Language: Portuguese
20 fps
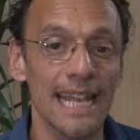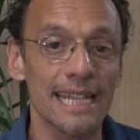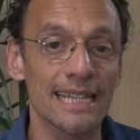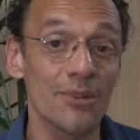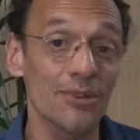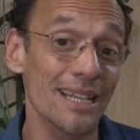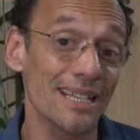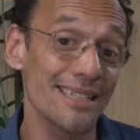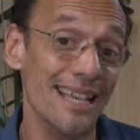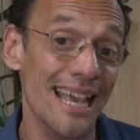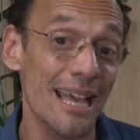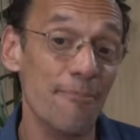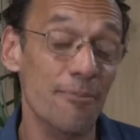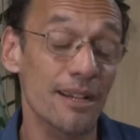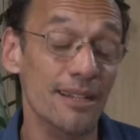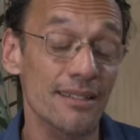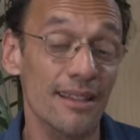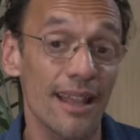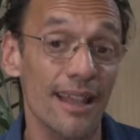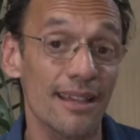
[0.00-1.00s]
então, nessa
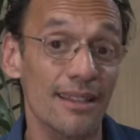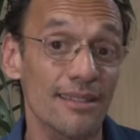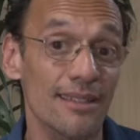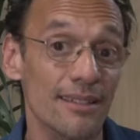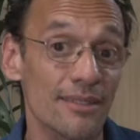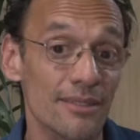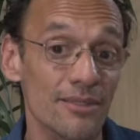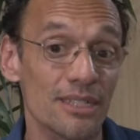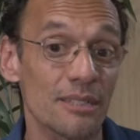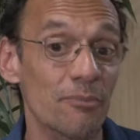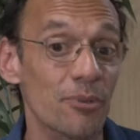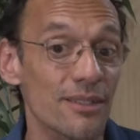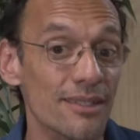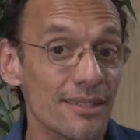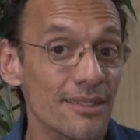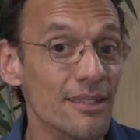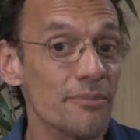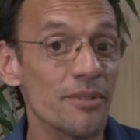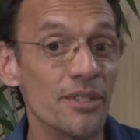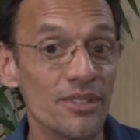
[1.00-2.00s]
época é que está tendo a
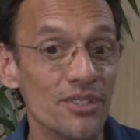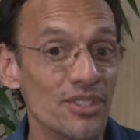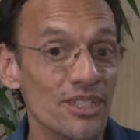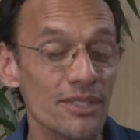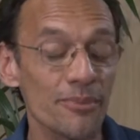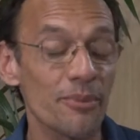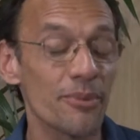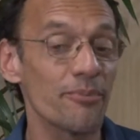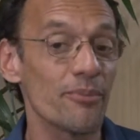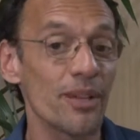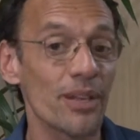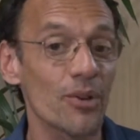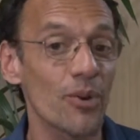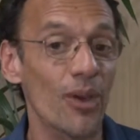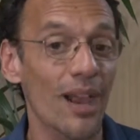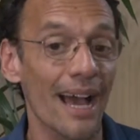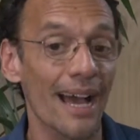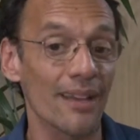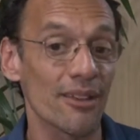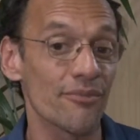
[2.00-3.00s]
explosão da biologia
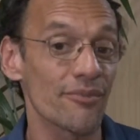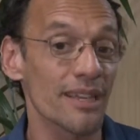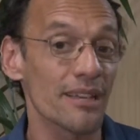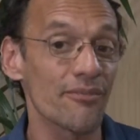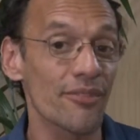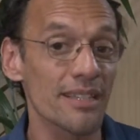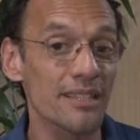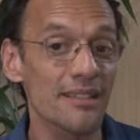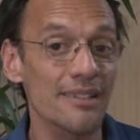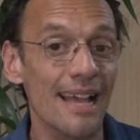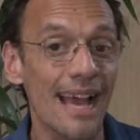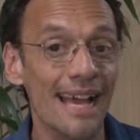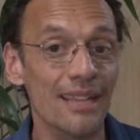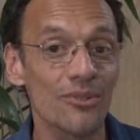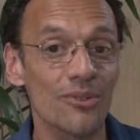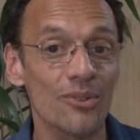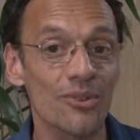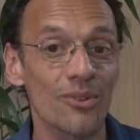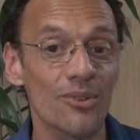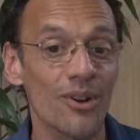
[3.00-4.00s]
molecular. Eu fiquei
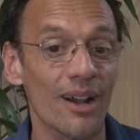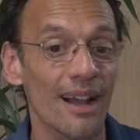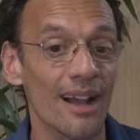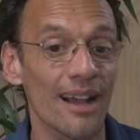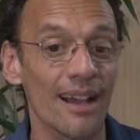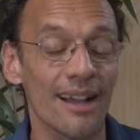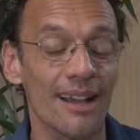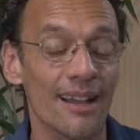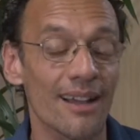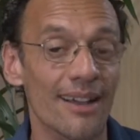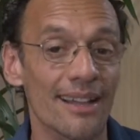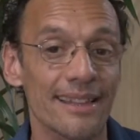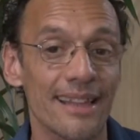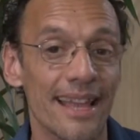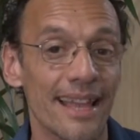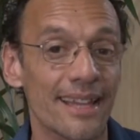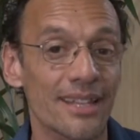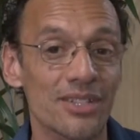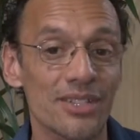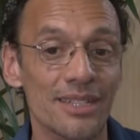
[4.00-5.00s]
fascinado com a, a
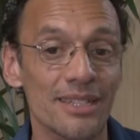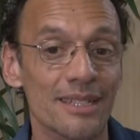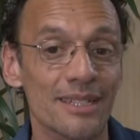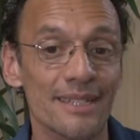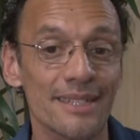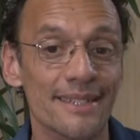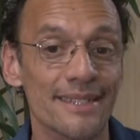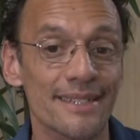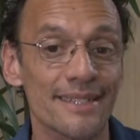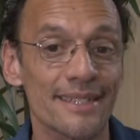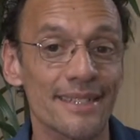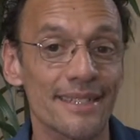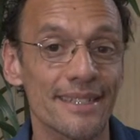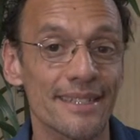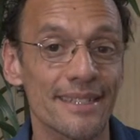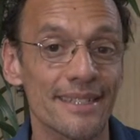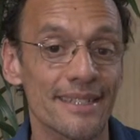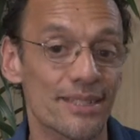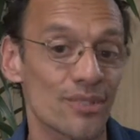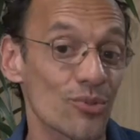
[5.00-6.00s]
ideia de,
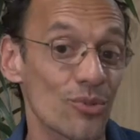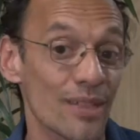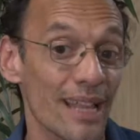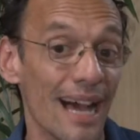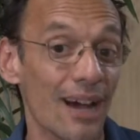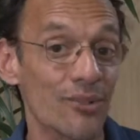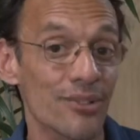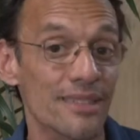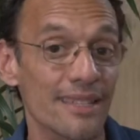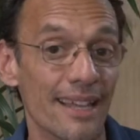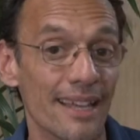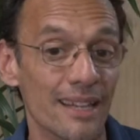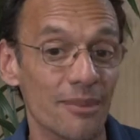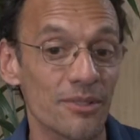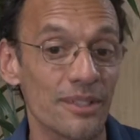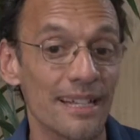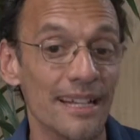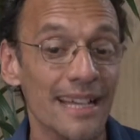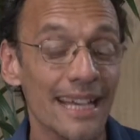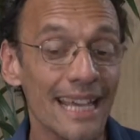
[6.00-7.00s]
de, estudar o
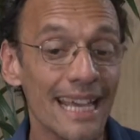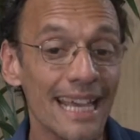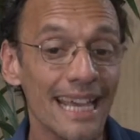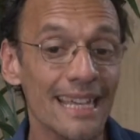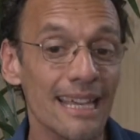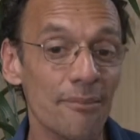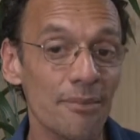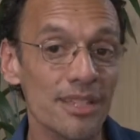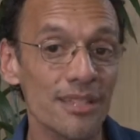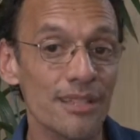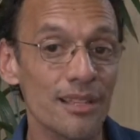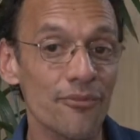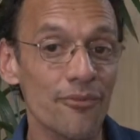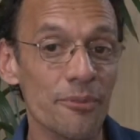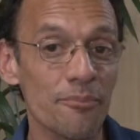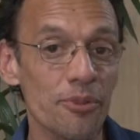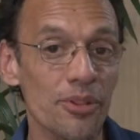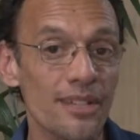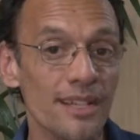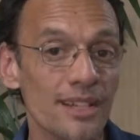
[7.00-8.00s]
cérebro. Né? E à medida que eu
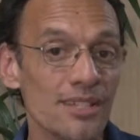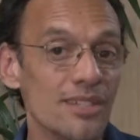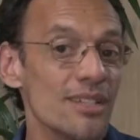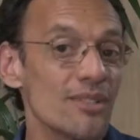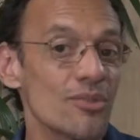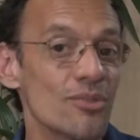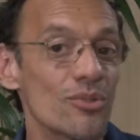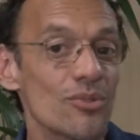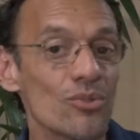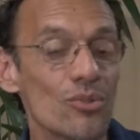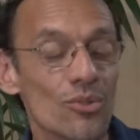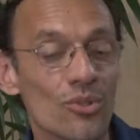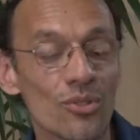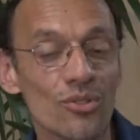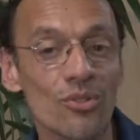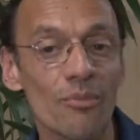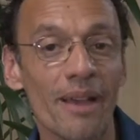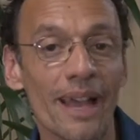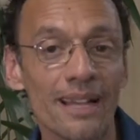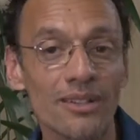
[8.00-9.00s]
fui progredindo no
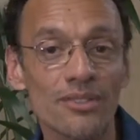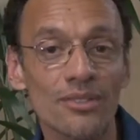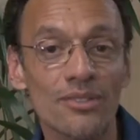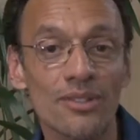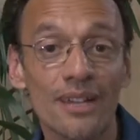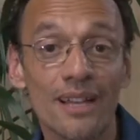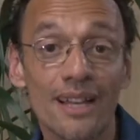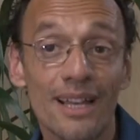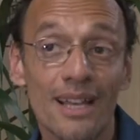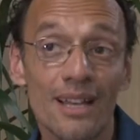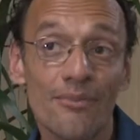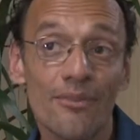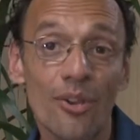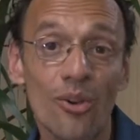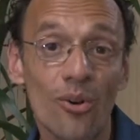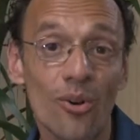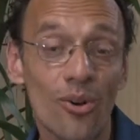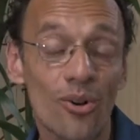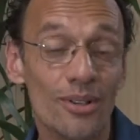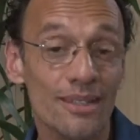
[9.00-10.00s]
curso médico,
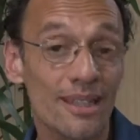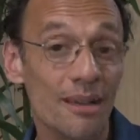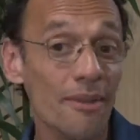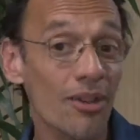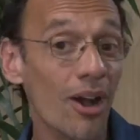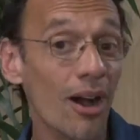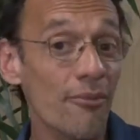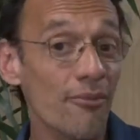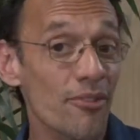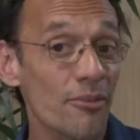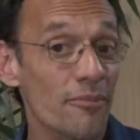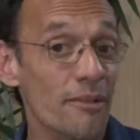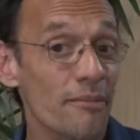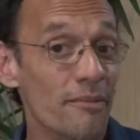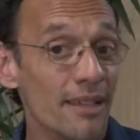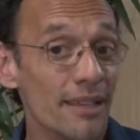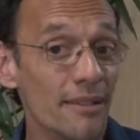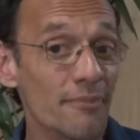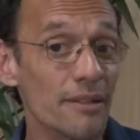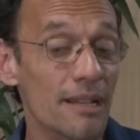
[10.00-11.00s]
ficou também óbvio para
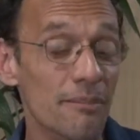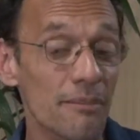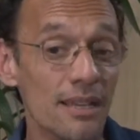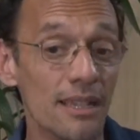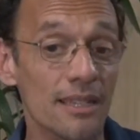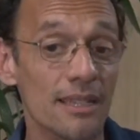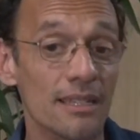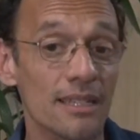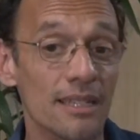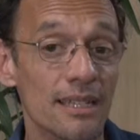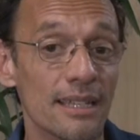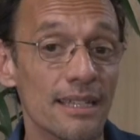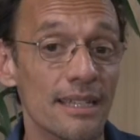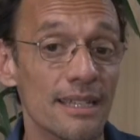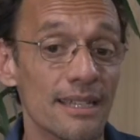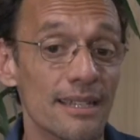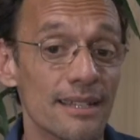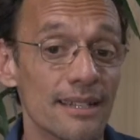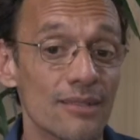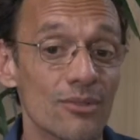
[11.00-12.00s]
mim, para mim
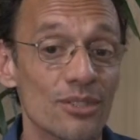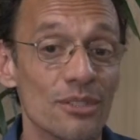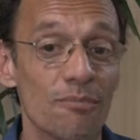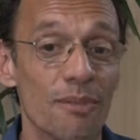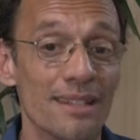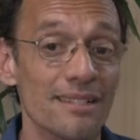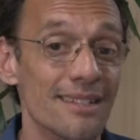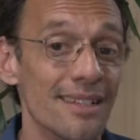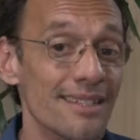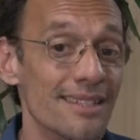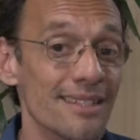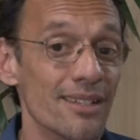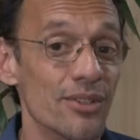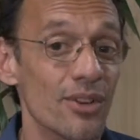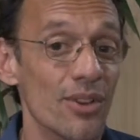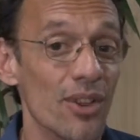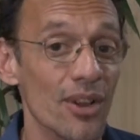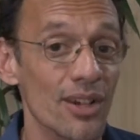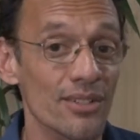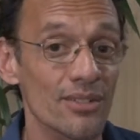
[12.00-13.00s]
que os pacientes
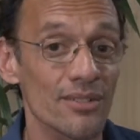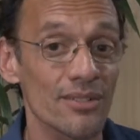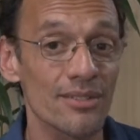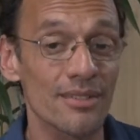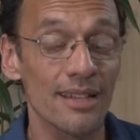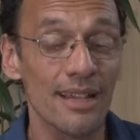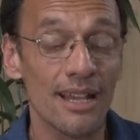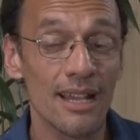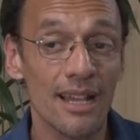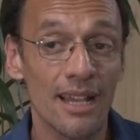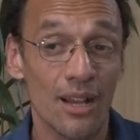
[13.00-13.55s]
neurológicos,